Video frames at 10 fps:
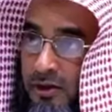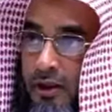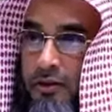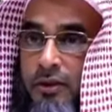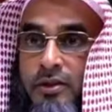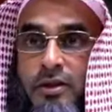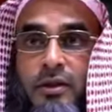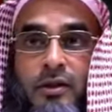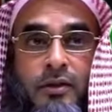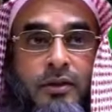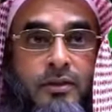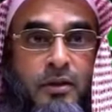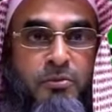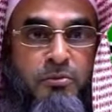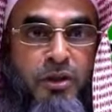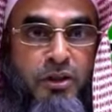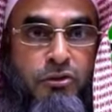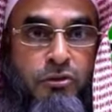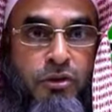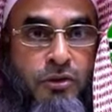সালাতে সেই হাদিস দ্বারা
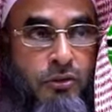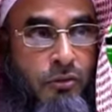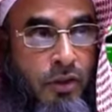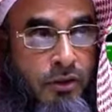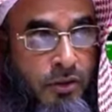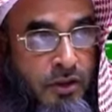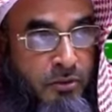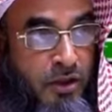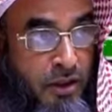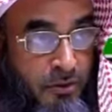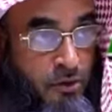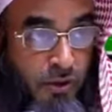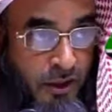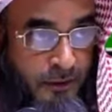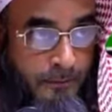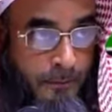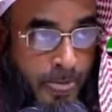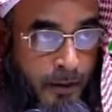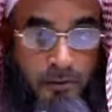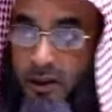প্রমাণিত রসুল্লাহাম মাগরেবের সন্নাতে
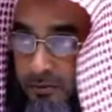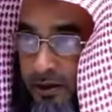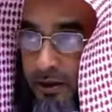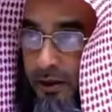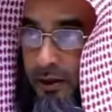মাগরেবের